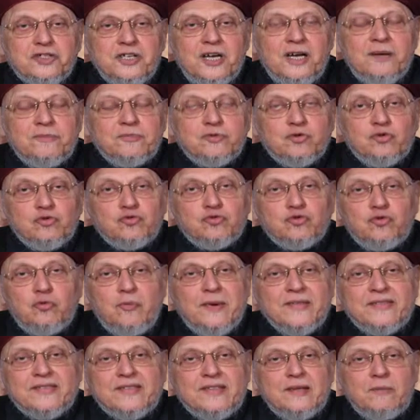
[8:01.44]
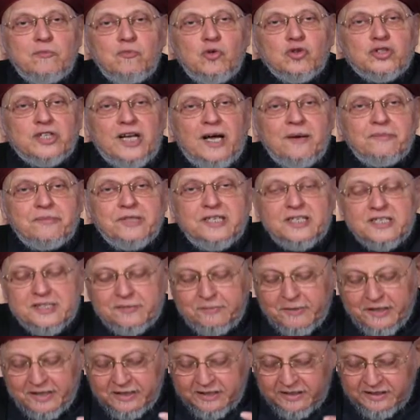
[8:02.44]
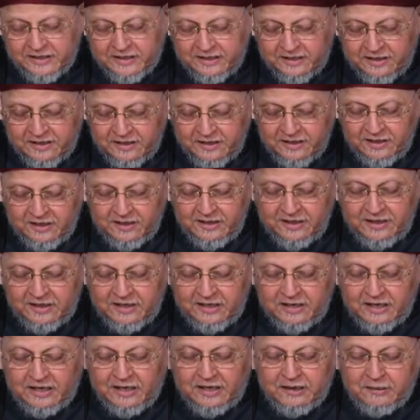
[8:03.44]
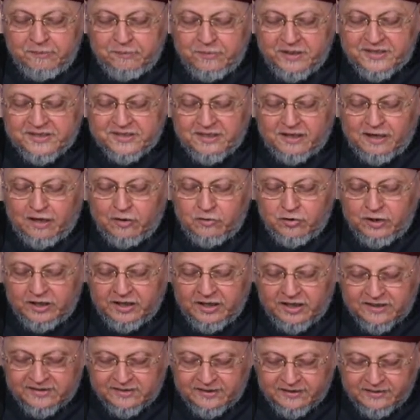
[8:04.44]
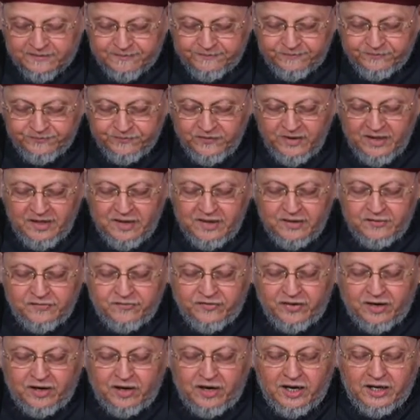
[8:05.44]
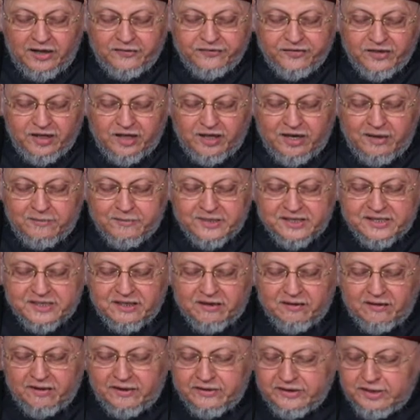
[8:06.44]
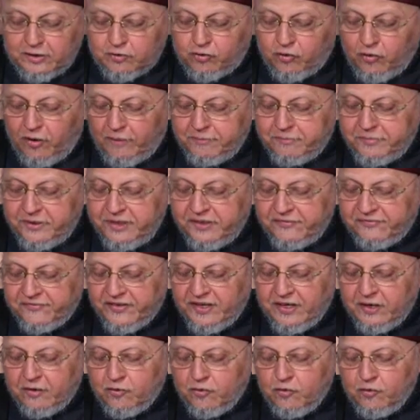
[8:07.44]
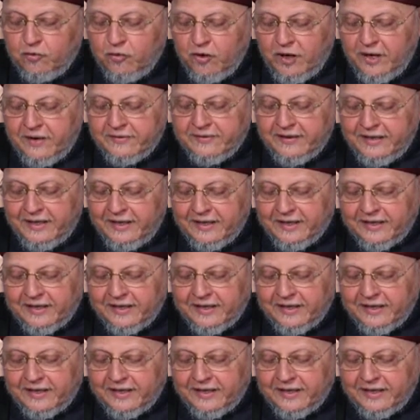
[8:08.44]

اشياء تمثل متعه بالنسبه للايه؟ للبصر او للنظر. فقال في الخامسه رضيت ربي فيقول هذا